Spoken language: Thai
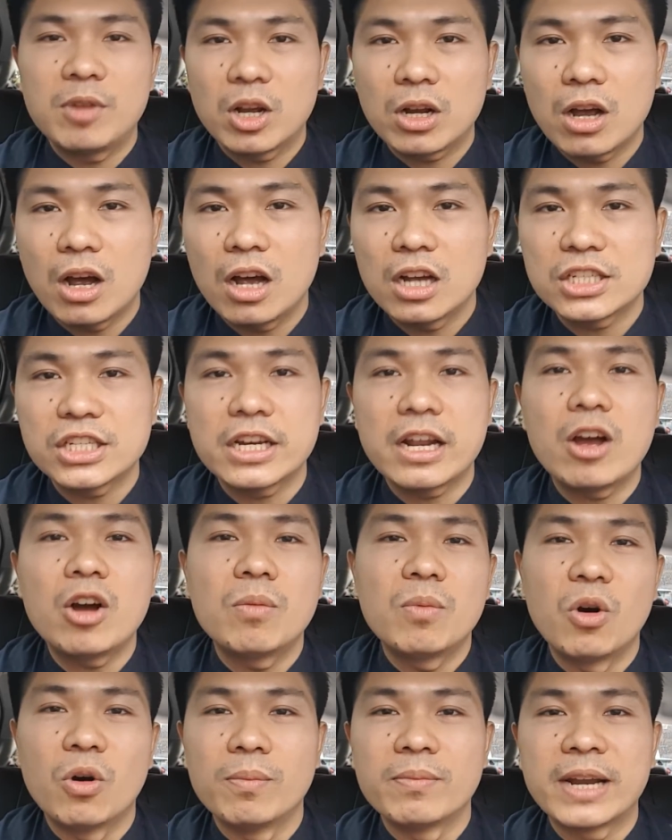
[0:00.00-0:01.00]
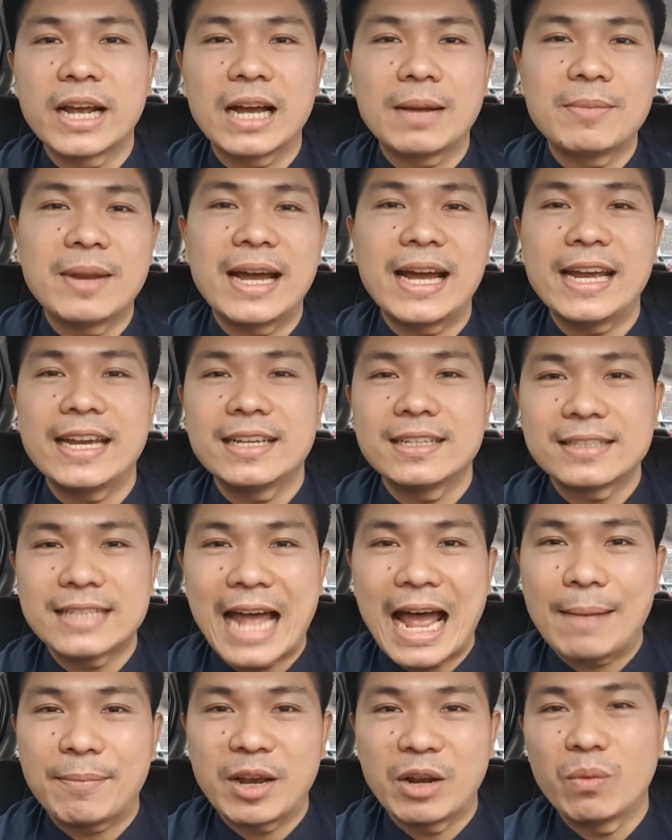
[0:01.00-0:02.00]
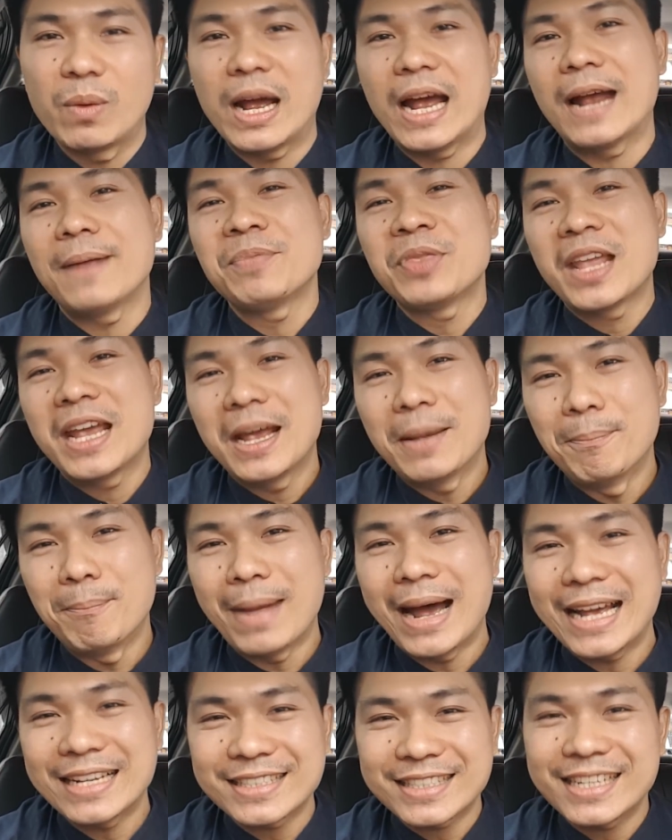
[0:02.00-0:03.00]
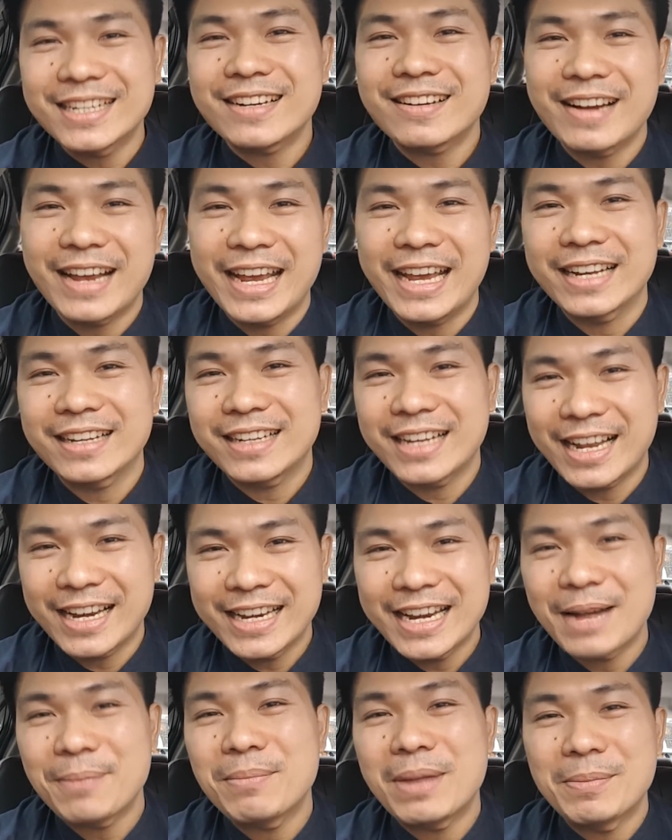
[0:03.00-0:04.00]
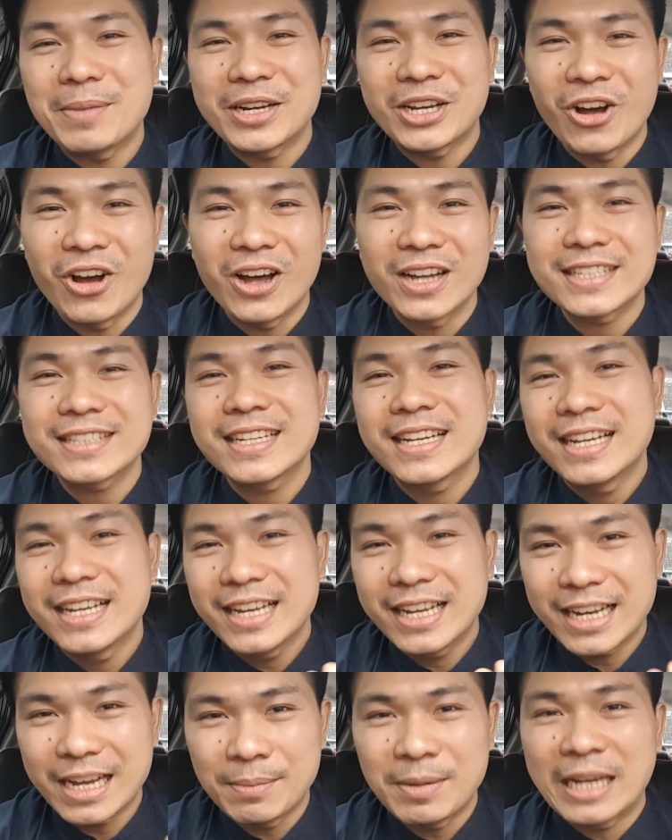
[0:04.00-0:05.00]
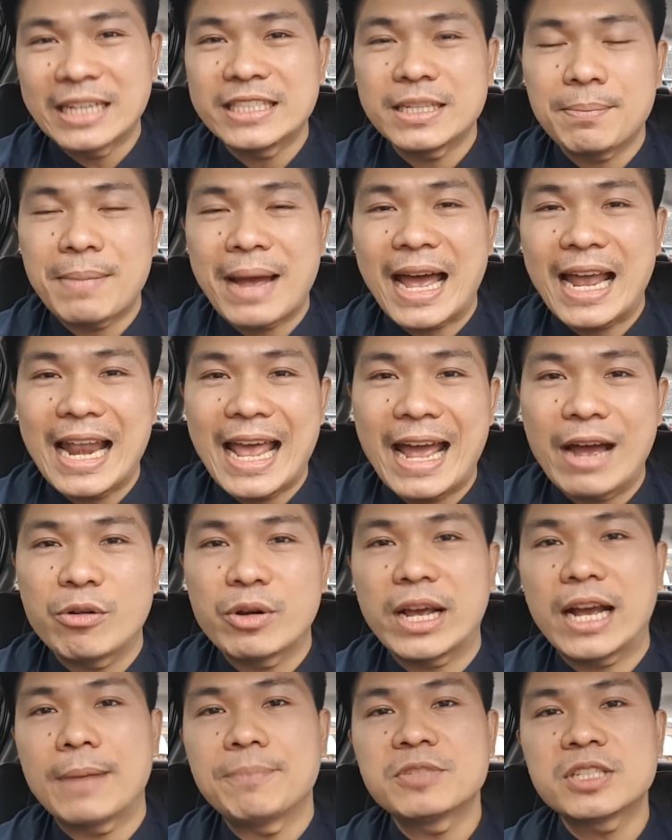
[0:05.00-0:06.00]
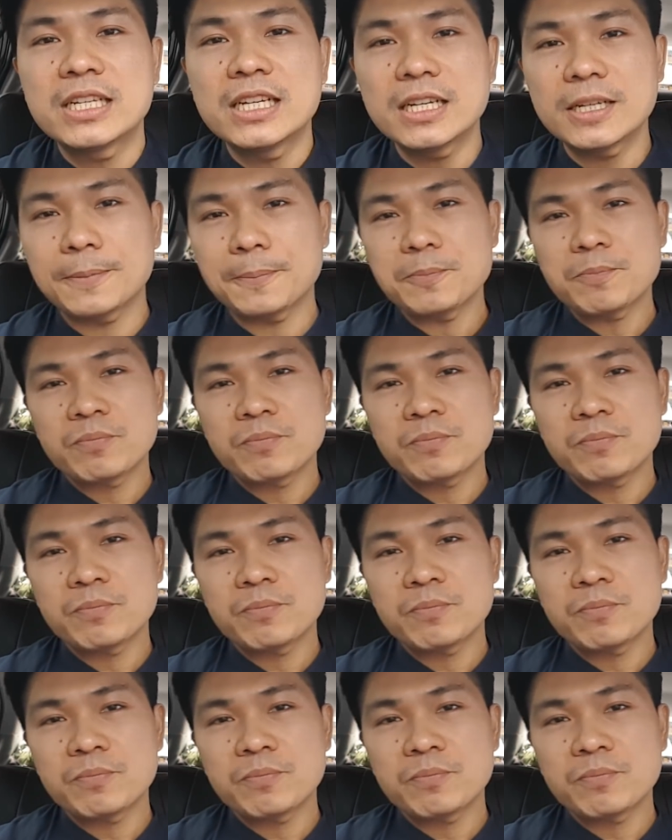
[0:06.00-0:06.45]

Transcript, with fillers: แล้วก็ช anel ผมนะครับ ได้ทราบกันว่า Master Grade กันดั้มบาบาทอสกำลังจะมาแล้วนะครับ ซึ่ง